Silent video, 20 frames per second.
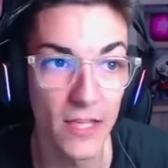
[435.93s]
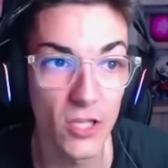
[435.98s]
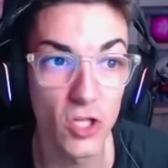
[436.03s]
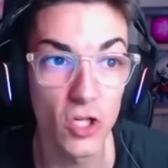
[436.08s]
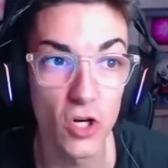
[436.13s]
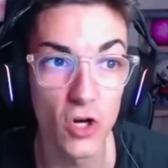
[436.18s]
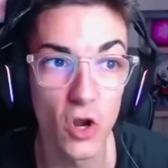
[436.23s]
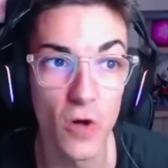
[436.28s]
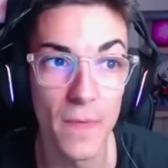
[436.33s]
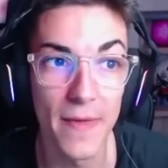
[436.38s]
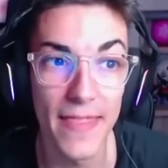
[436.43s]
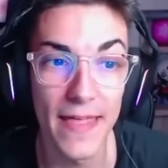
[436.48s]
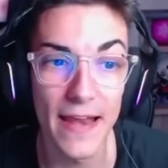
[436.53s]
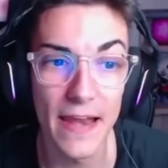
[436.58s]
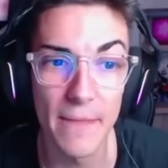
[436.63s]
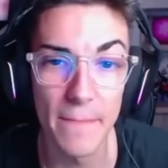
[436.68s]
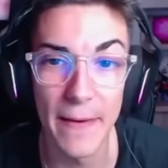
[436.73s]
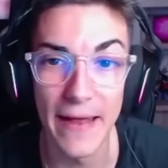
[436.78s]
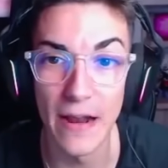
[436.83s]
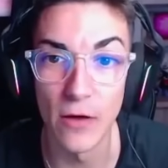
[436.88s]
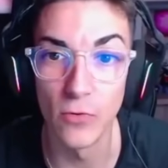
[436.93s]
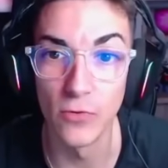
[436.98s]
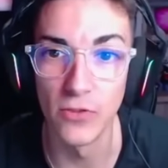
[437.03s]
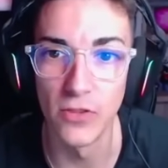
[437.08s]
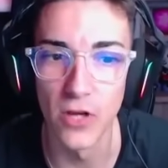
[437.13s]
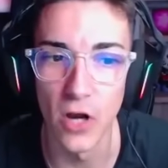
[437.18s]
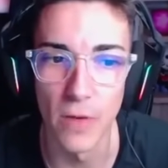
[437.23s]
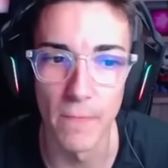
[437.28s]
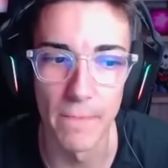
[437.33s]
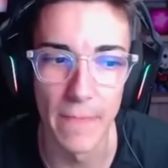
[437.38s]
De hecho, no me da ni para
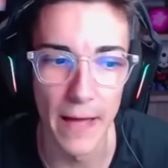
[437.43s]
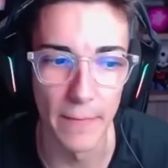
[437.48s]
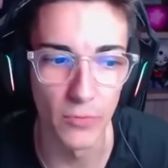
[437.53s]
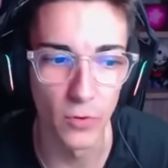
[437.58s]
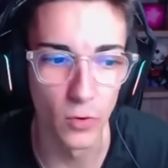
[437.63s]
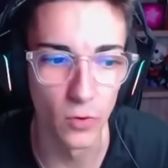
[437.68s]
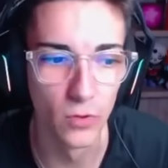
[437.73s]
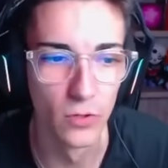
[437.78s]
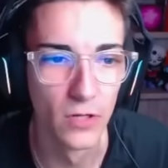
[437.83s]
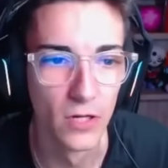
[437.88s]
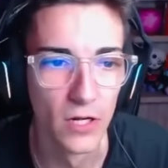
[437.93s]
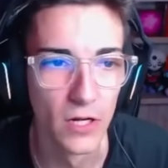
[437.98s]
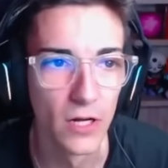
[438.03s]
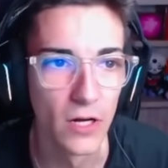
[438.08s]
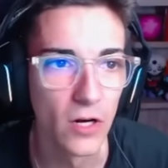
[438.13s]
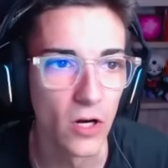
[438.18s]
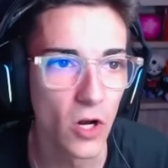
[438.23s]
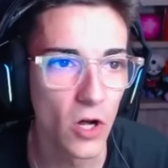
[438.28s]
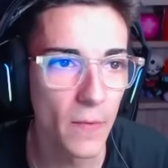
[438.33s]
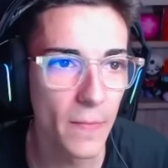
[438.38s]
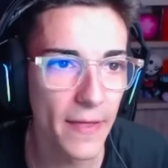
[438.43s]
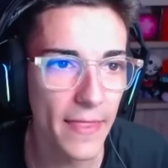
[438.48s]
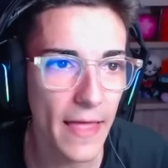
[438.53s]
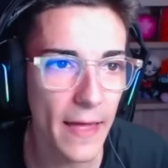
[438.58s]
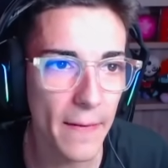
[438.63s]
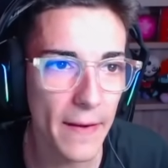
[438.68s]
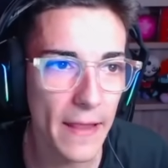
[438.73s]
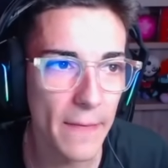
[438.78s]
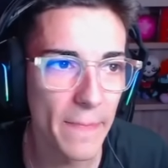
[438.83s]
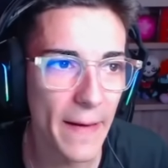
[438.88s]
un drop map, tú No me
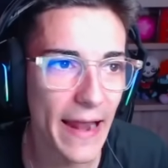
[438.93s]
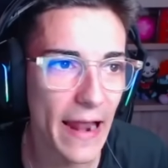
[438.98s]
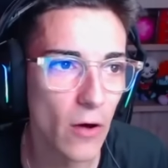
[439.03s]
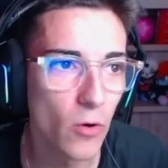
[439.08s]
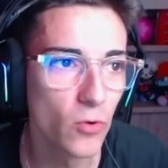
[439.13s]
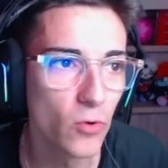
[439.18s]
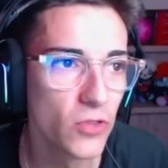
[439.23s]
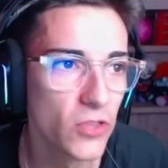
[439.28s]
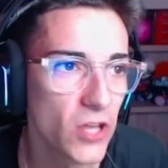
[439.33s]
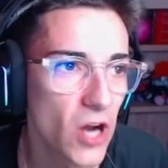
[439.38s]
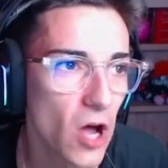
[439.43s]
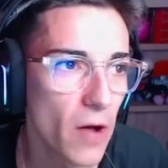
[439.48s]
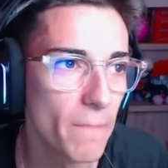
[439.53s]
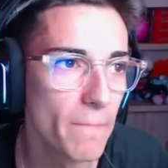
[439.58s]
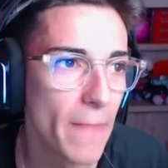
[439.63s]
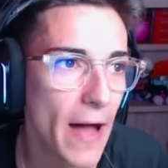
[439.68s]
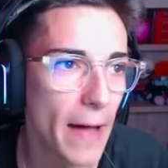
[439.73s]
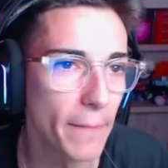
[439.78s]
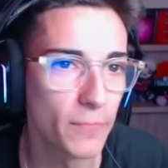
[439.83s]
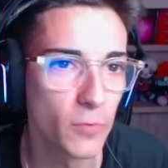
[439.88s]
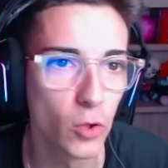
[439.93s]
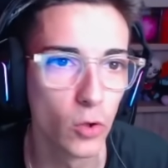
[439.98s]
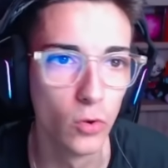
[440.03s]
da ni para un drop map,